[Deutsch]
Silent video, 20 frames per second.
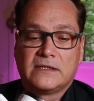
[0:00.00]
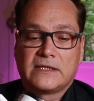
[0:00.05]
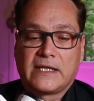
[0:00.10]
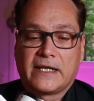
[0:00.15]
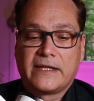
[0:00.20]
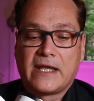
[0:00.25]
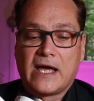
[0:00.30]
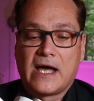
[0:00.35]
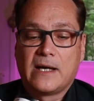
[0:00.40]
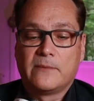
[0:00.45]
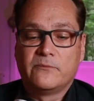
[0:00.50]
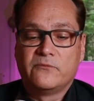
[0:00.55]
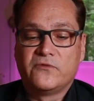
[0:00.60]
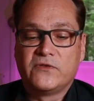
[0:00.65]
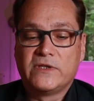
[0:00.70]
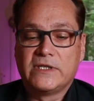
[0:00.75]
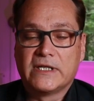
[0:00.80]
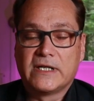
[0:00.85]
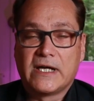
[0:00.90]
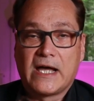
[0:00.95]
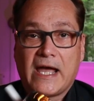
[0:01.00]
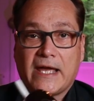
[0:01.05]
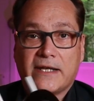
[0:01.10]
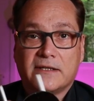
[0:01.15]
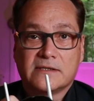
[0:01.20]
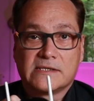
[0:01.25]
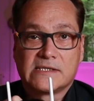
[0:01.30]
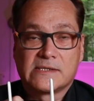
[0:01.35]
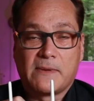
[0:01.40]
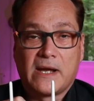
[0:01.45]
Dann haben wir
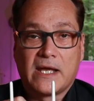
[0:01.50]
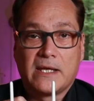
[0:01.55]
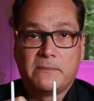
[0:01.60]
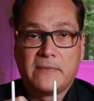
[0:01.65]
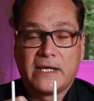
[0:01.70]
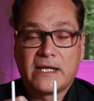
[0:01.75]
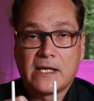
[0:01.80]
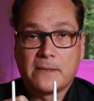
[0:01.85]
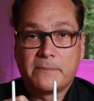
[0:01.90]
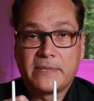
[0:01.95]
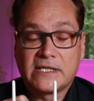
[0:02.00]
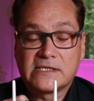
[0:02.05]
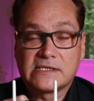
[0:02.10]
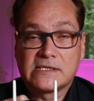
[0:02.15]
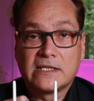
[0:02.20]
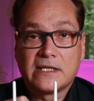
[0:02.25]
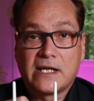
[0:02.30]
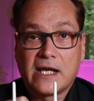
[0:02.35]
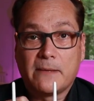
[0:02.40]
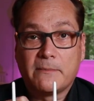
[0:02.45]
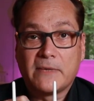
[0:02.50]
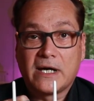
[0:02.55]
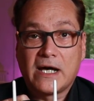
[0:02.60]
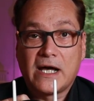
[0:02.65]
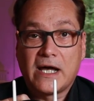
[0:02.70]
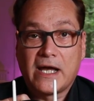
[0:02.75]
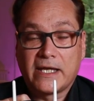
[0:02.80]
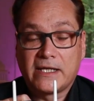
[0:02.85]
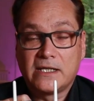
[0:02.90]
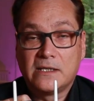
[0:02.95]
eine
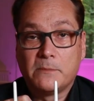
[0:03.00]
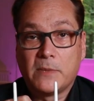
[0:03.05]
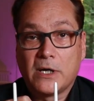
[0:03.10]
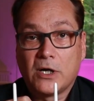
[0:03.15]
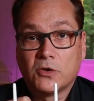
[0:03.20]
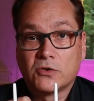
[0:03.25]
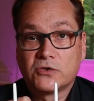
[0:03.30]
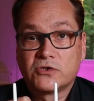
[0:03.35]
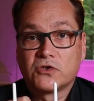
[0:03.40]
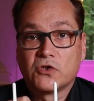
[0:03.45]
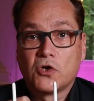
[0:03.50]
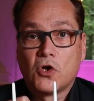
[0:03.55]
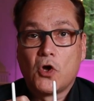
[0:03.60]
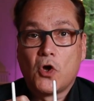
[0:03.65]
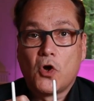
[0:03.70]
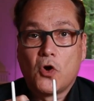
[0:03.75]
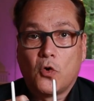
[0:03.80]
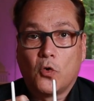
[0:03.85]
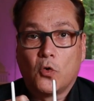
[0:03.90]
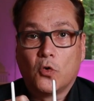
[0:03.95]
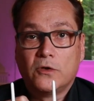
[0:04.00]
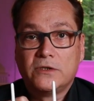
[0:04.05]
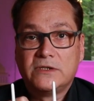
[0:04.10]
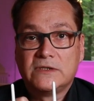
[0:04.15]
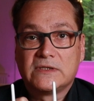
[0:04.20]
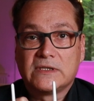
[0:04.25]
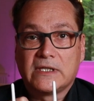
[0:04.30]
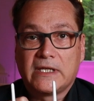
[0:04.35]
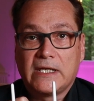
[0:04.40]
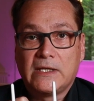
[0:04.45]
2-Megapixel-Kamera eingebaut
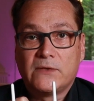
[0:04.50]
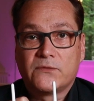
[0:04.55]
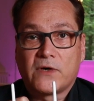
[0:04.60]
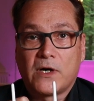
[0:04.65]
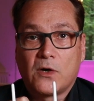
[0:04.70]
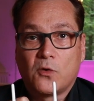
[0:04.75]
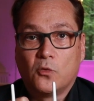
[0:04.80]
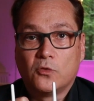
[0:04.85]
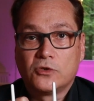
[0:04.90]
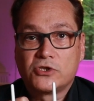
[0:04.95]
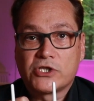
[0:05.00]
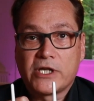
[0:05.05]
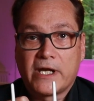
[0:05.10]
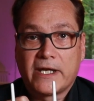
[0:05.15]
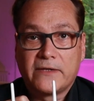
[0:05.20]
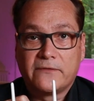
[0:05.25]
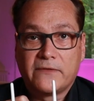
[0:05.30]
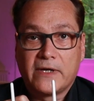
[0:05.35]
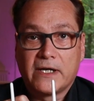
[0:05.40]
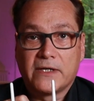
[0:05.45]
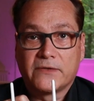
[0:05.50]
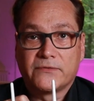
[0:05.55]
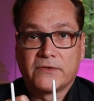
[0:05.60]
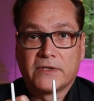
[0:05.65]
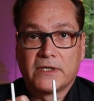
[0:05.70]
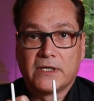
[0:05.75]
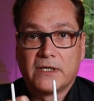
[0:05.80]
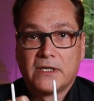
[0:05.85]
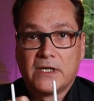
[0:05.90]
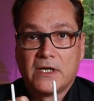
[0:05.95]
und
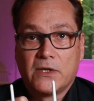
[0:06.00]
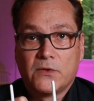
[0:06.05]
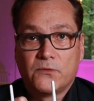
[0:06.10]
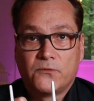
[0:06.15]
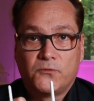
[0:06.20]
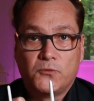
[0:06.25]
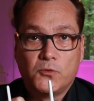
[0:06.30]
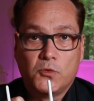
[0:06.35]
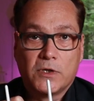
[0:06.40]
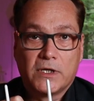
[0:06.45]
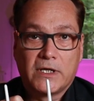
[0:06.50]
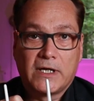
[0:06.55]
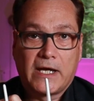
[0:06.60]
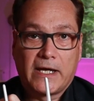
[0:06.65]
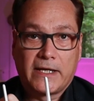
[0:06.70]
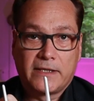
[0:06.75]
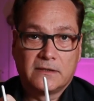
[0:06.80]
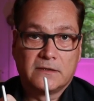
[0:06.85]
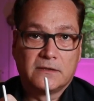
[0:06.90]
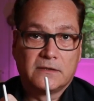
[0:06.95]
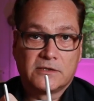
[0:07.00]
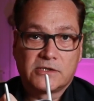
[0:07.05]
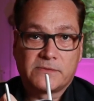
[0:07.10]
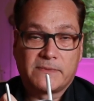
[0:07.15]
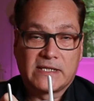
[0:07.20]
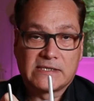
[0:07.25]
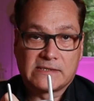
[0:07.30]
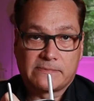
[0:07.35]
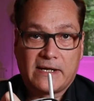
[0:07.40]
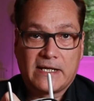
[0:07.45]
Infrarotscheinwerfer für eine
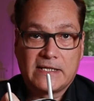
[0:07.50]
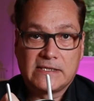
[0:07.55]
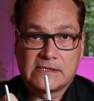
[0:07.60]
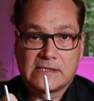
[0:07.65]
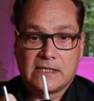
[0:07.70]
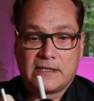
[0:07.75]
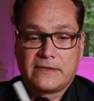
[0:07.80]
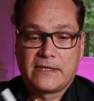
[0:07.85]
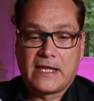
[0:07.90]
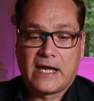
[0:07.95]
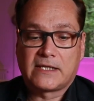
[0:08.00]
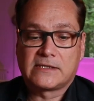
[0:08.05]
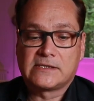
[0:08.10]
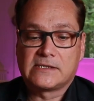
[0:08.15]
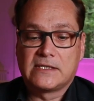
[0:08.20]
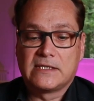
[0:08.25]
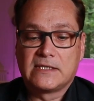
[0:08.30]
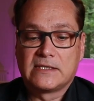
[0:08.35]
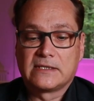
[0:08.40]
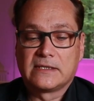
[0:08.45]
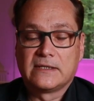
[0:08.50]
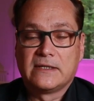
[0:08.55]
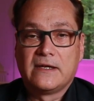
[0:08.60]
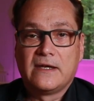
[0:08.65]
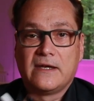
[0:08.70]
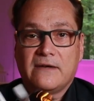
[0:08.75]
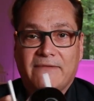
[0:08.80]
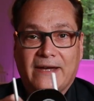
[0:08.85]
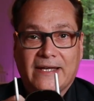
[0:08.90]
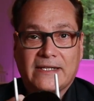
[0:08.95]
Schwarz-Weiß-Nachtsicht.
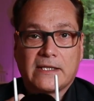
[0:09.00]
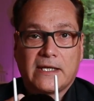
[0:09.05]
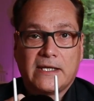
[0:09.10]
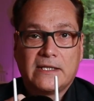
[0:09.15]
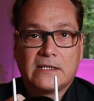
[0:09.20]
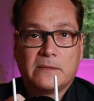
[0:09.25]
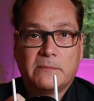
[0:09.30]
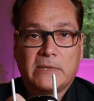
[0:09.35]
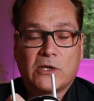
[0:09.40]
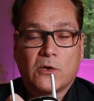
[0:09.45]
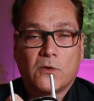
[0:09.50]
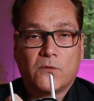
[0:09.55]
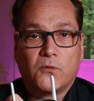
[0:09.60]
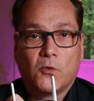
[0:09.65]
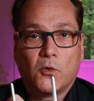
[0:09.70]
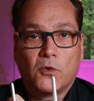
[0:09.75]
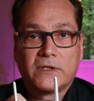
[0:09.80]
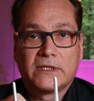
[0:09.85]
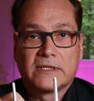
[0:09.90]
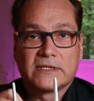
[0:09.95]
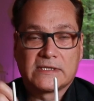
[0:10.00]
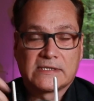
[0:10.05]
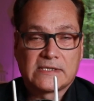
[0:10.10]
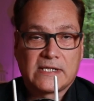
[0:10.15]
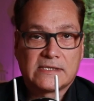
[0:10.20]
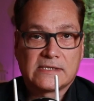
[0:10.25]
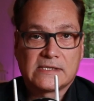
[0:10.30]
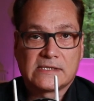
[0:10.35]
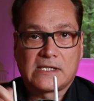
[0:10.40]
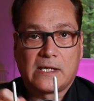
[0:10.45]
Weiterhin ein Mikrofon, das
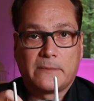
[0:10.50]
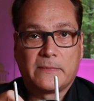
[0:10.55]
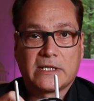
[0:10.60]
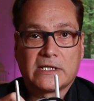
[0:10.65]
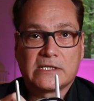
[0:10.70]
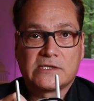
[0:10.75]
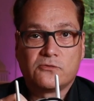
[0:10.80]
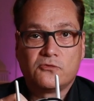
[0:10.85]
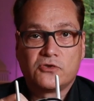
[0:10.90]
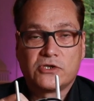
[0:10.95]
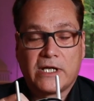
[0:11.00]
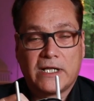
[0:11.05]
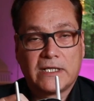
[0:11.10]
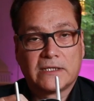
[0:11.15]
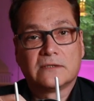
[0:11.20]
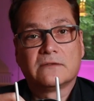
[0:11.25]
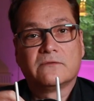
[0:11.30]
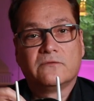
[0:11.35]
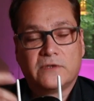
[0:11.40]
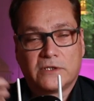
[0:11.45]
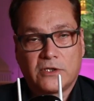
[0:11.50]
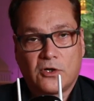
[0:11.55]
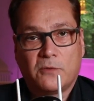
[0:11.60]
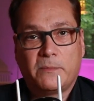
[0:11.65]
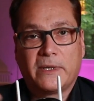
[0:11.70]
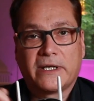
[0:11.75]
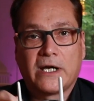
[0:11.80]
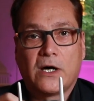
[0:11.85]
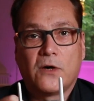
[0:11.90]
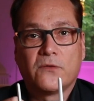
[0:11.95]
heißt, das kann man dazuschalten, wird auch
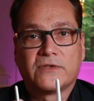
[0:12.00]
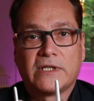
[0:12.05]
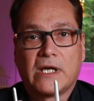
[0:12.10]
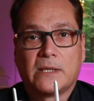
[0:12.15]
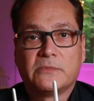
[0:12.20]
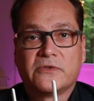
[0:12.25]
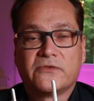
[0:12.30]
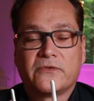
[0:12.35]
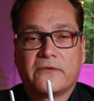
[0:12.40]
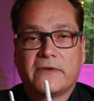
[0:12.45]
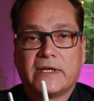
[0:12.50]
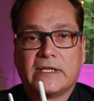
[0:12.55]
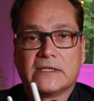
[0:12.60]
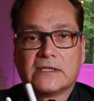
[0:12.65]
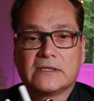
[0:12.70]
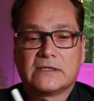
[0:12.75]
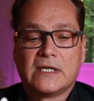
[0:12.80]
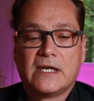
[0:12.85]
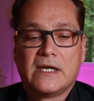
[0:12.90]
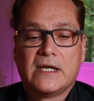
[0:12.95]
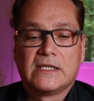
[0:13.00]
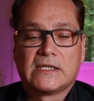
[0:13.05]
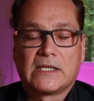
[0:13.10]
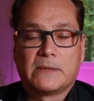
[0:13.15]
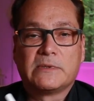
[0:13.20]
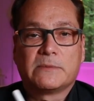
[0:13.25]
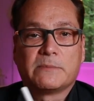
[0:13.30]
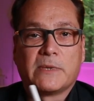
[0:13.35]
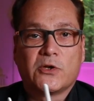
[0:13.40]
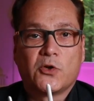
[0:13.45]
bei der Aufnahme verwendet,
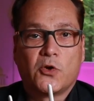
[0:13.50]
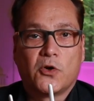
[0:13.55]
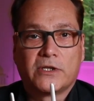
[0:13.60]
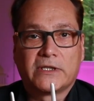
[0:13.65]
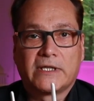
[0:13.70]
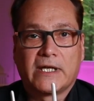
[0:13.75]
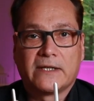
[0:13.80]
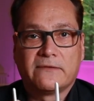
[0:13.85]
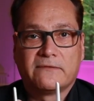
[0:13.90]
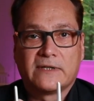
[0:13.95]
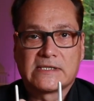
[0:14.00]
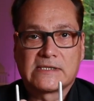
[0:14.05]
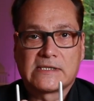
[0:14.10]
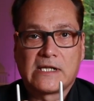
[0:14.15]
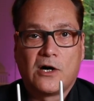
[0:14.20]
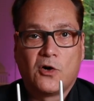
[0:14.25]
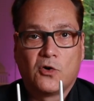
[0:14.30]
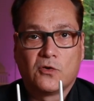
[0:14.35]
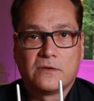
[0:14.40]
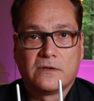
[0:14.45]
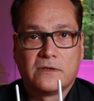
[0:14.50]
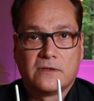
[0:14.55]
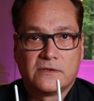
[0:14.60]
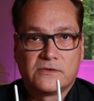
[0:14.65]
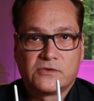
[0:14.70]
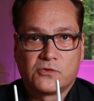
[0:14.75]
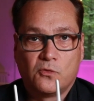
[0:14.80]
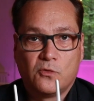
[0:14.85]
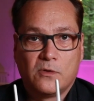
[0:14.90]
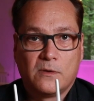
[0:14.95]
damit man hören kann, was da auch
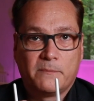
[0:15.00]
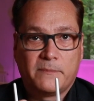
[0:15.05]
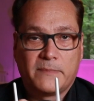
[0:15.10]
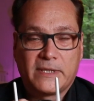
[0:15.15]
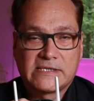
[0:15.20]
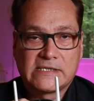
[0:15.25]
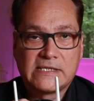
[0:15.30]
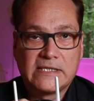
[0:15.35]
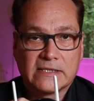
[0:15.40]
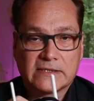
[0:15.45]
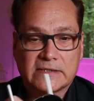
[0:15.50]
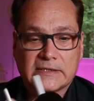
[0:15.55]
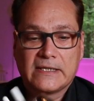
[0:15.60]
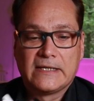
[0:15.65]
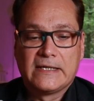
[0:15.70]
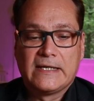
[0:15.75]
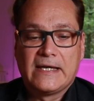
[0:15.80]
so passiert.